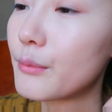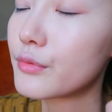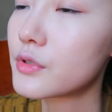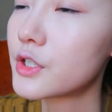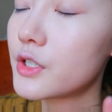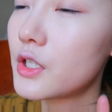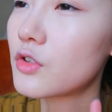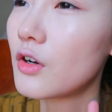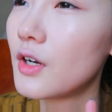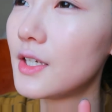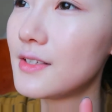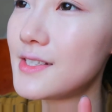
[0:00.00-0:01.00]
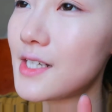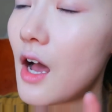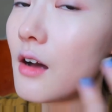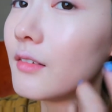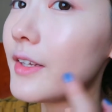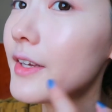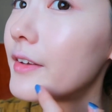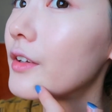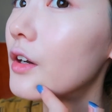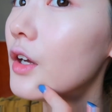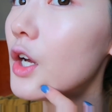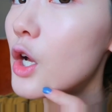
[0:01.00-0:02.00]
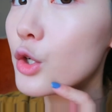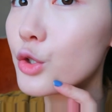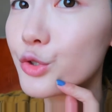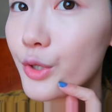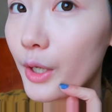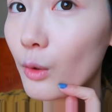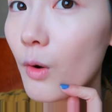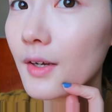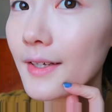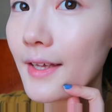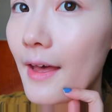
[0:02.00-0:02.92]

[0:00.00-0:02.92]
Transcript: 不是那种很强烈的水光